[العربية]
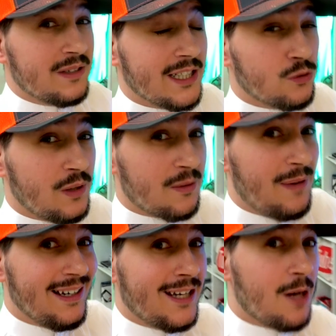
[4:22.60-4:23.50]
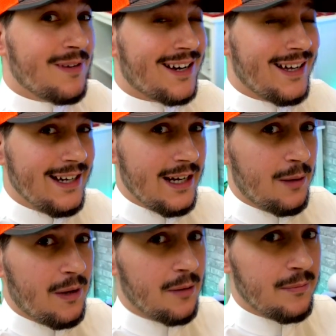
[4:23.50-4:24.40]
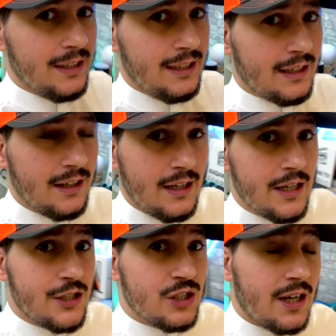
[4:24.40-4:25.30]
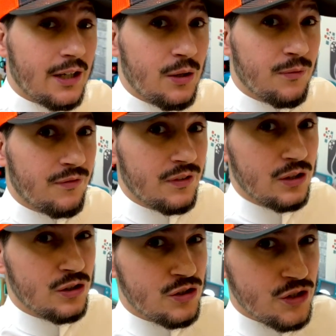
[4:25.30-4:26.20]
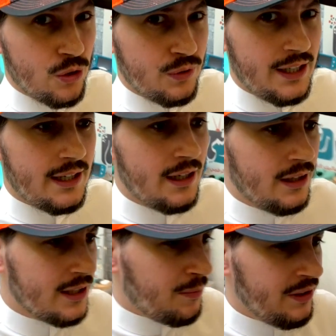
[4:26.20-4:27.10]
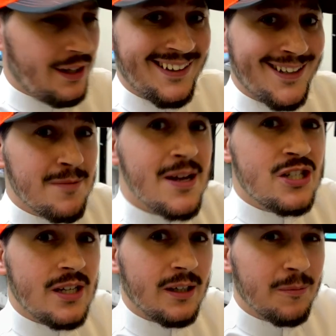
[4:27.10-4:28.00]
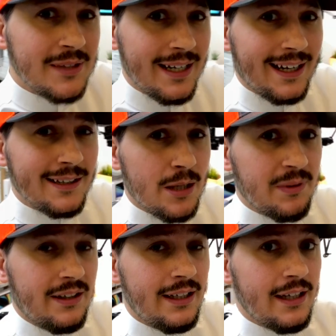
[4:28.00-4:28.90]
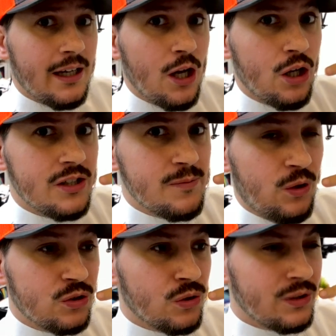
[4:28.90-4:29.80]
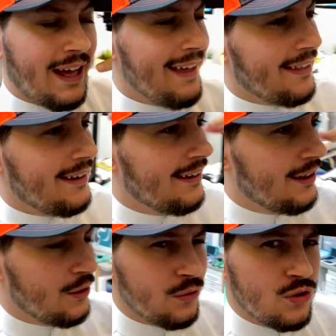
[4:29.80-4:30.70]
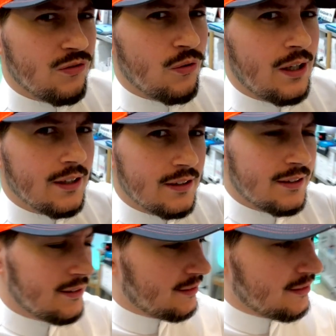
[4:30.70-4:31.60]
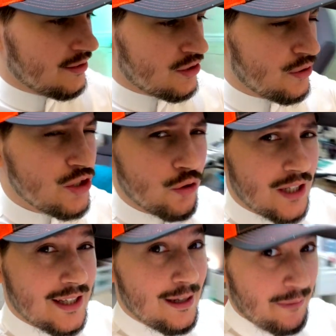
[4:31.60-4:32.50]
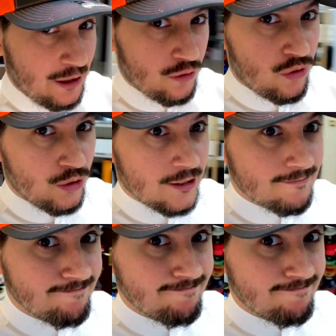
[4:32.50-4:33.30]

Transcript: التصوير مع الكاميرا الاماميه، ايش رايكم في الجوده؟ طبعا قاعد نتمشى بطريقه طبيعيه، اسمعوا صوتي ايضا وتشوفوا ها شلون جوده الميكروفون.